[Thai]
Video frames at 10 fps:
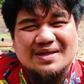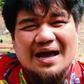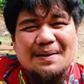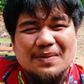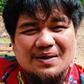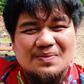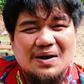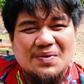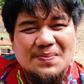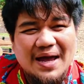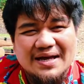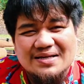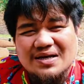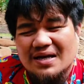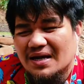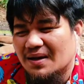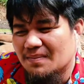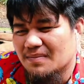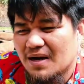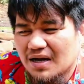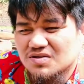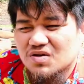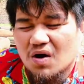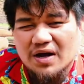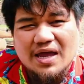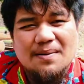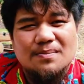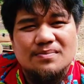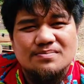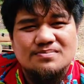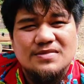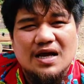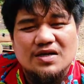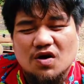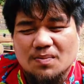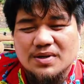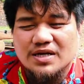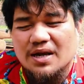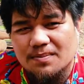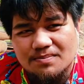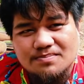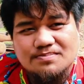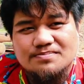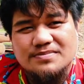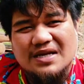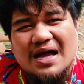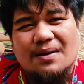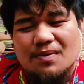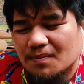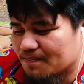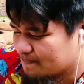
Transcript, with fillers: นะเป็น power bank อ่า 2m นะ 20,000m นะครับผม